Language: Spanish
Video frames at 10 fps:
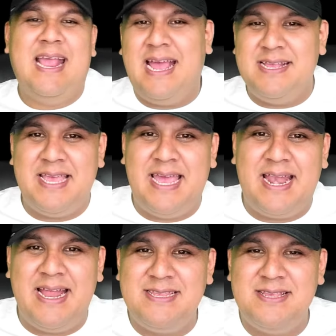que hacer
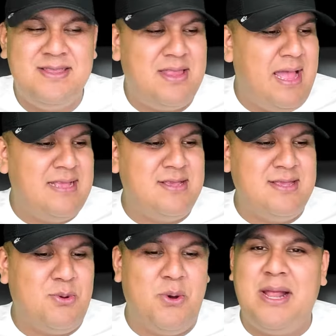a esas, a
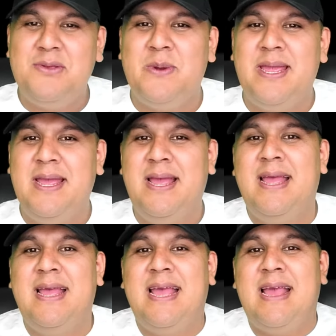esas horas, güey,
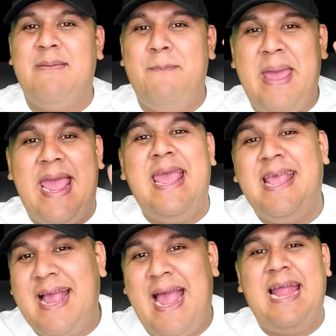ve y
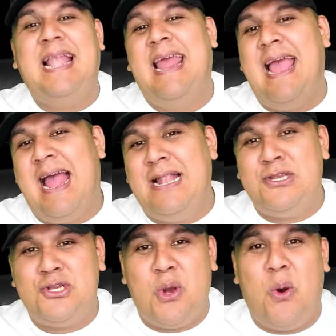caile al
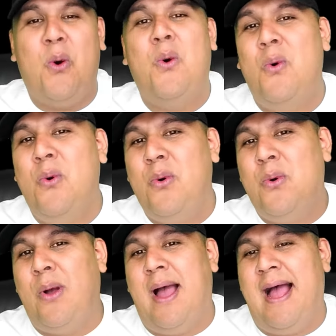show
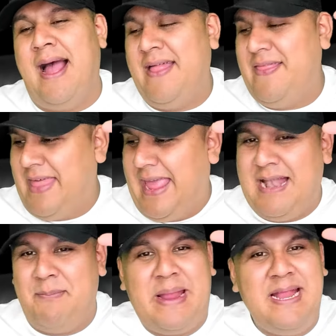Ah,
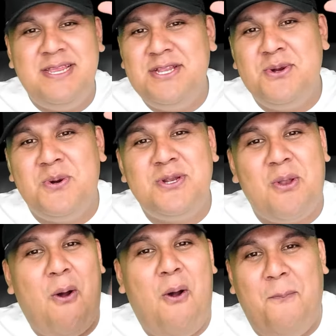del pinche George
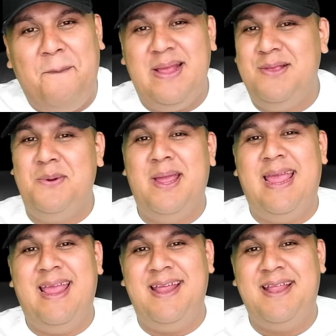López,
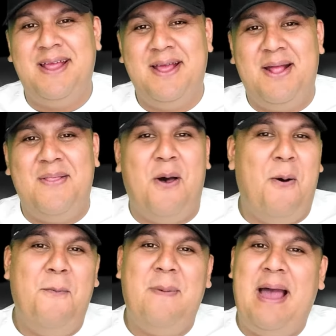güey.
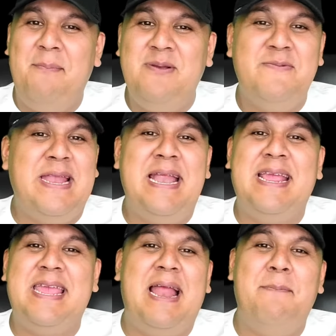No mames, viene
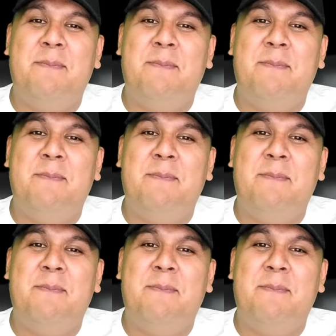aquí el